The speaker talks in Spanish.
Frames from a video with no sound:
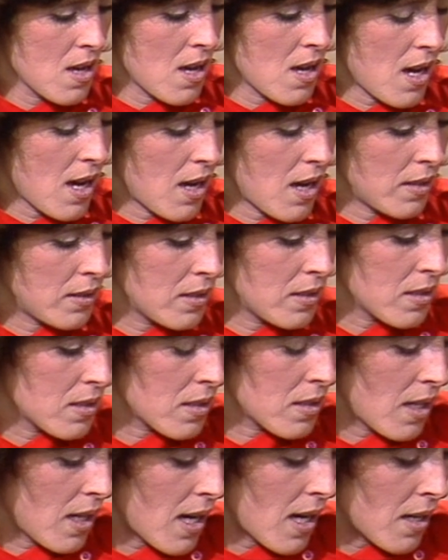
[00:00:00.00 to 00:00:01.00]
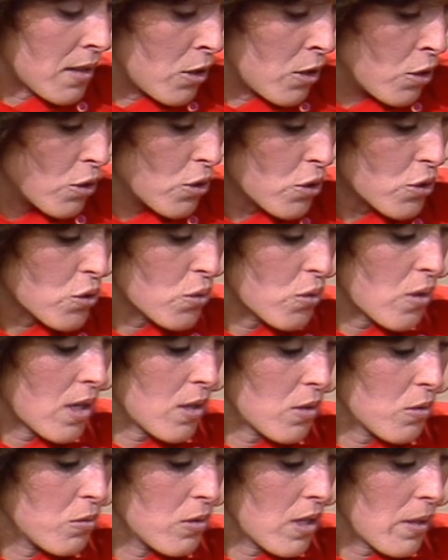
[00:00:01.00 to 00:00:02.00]
a, a, Dios o a
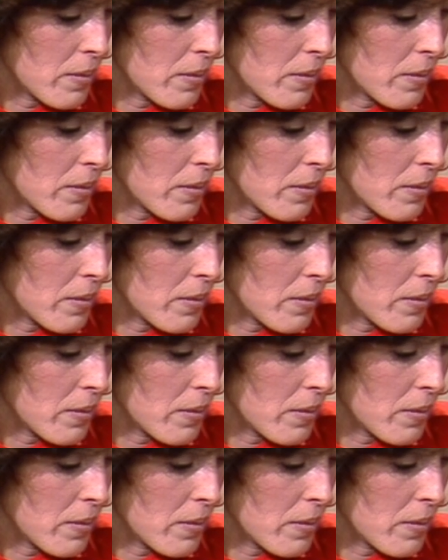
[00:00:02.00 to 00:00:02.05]
alguna